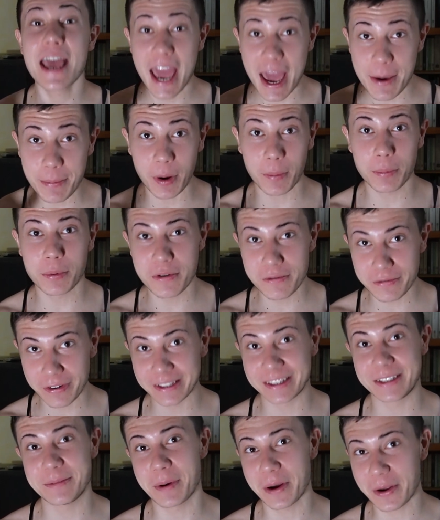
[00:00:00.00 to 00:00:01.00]
e proprio
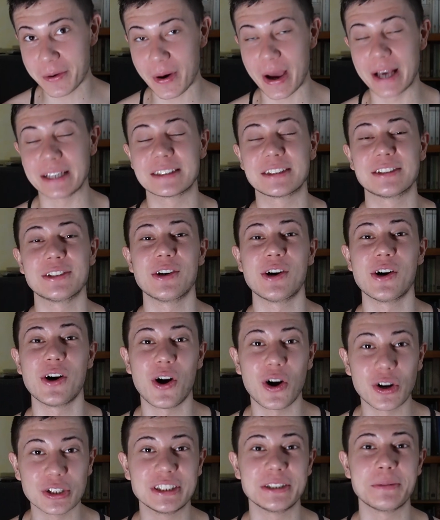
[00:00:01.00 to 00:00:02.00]
infatti per questo
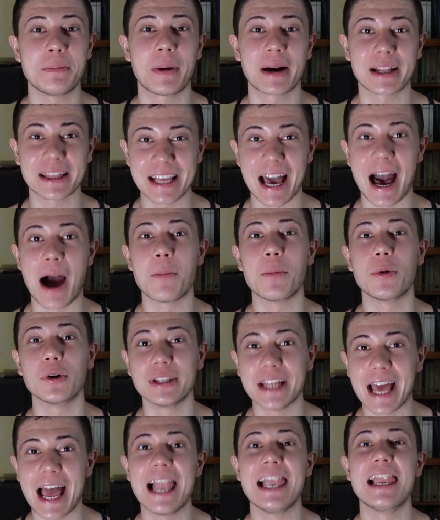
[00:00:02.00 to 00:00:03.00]
oggi parliamo
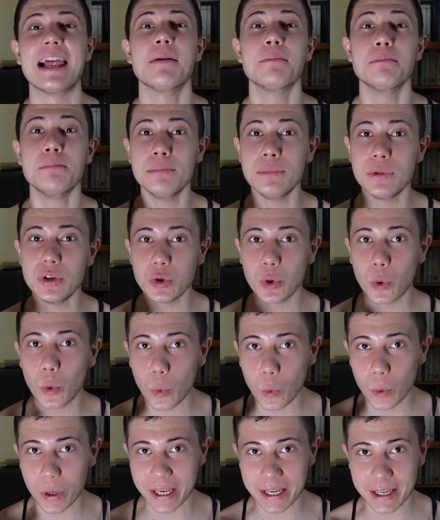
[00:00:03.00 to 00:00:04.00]
del
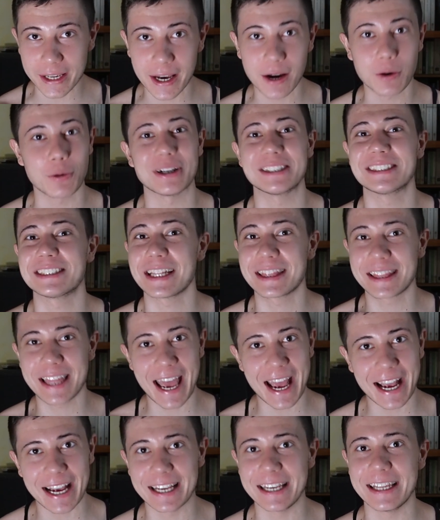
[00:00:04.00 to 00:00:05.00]
mewing questa
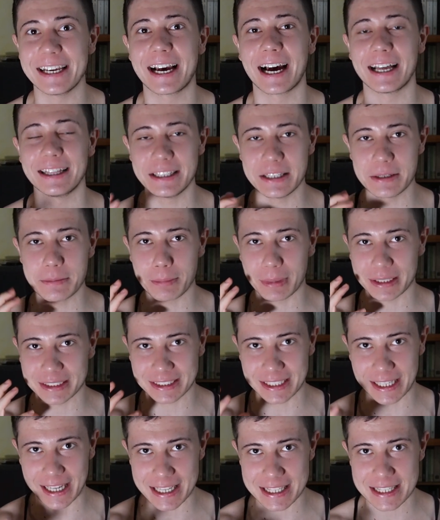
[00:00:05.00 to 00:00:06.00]
tecnica di
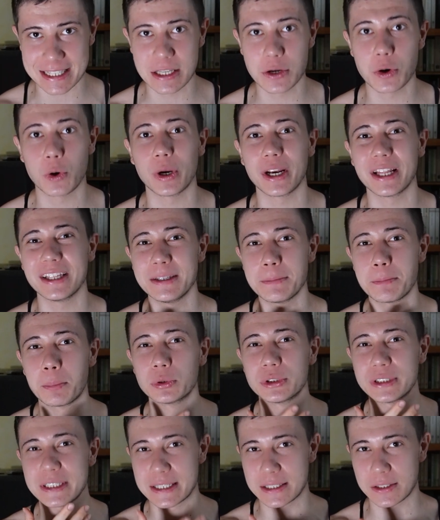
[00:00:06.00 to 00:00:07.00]
masticazione, di
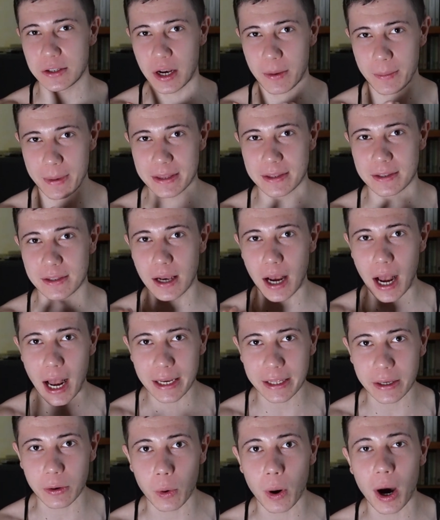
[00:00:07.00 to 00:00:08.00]
posizionamento della
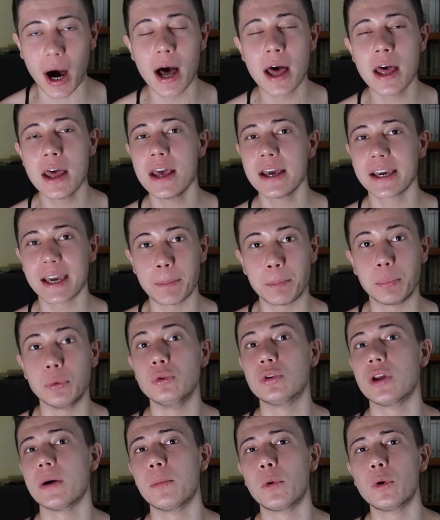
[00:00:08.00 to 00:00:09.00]
lingua che
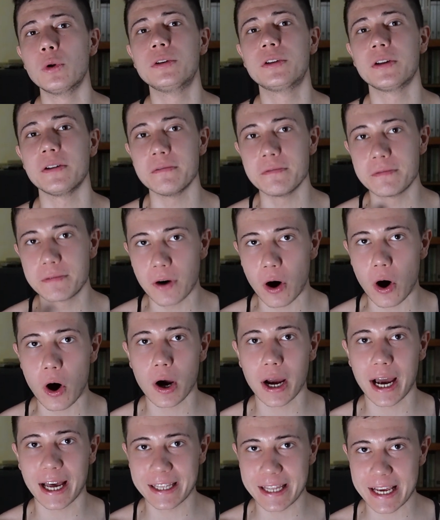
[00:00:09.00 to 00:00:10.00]
appunto è molto in
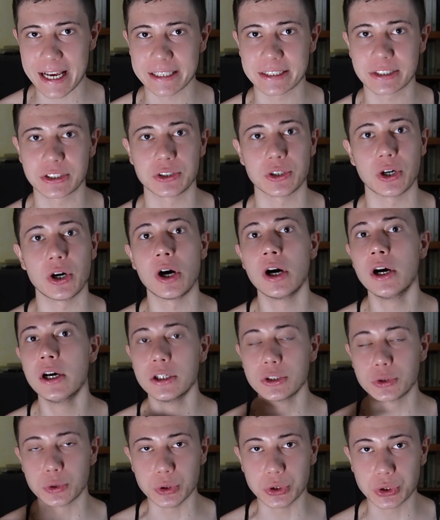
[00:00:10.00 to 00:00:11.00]
voga adesso
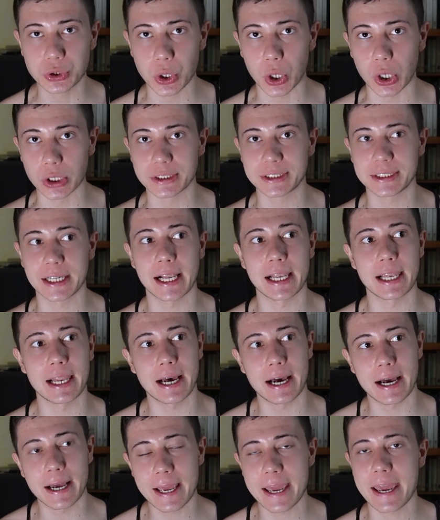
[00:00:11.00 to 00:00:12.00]
sui
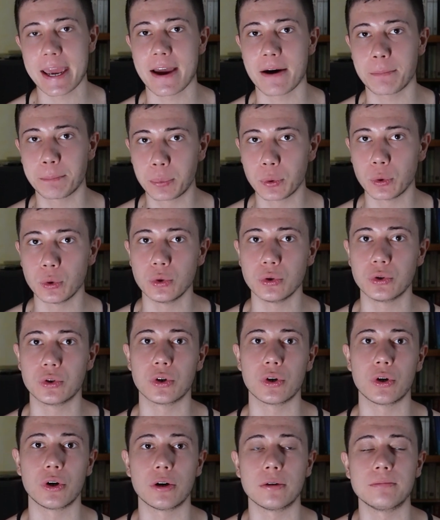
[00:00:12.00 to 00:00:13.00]
social e
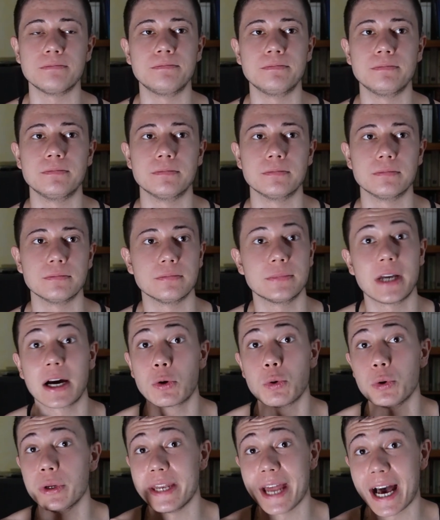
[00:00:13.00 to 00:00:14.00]
appunto mh, da
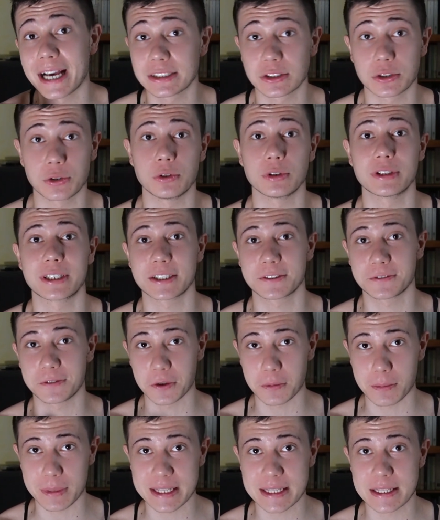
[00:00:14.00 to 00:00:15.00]
cui nascono
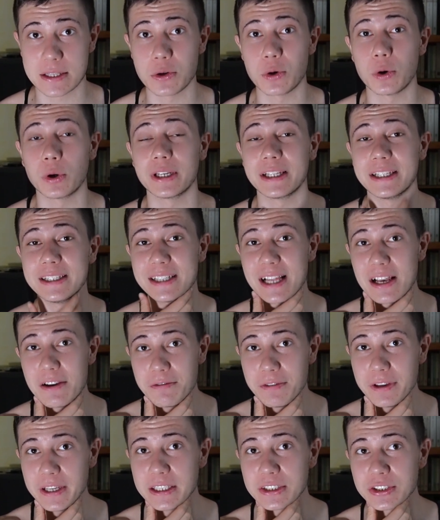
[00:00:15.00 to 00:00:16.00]
trasformazioni del
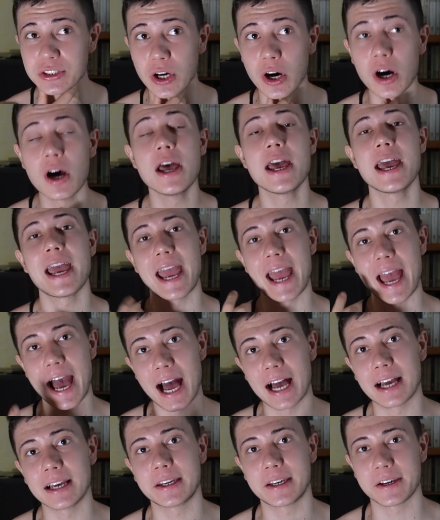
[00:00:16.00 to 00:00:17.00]
viso e
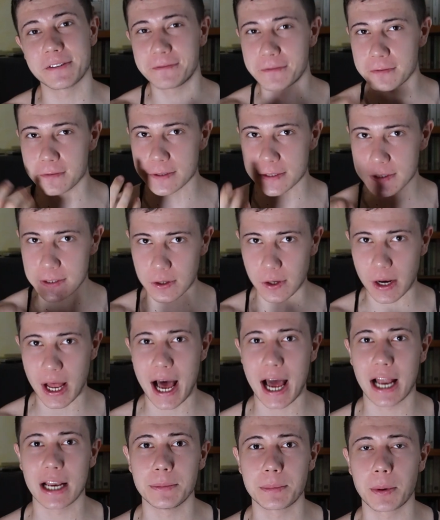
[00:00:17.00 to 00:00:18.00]
anche
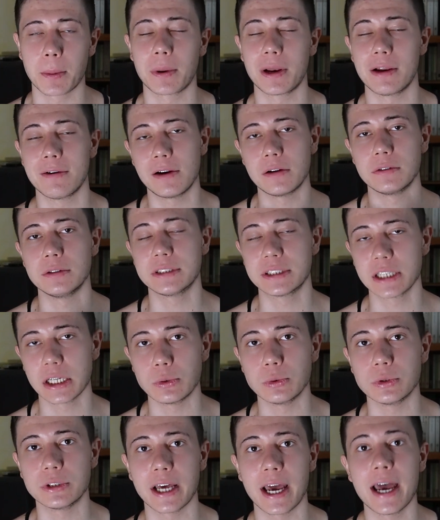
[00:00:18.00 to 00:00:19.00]
funzionali proprio a livello di
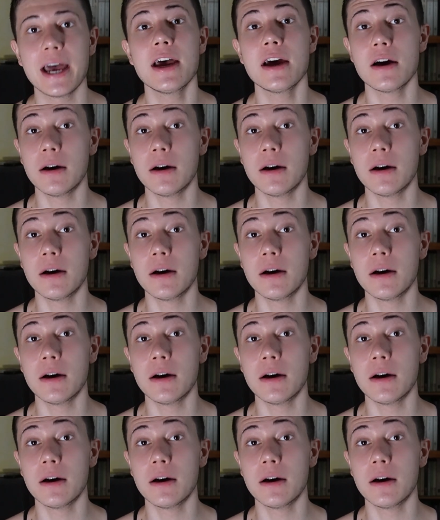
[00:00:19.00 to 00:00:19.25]
salute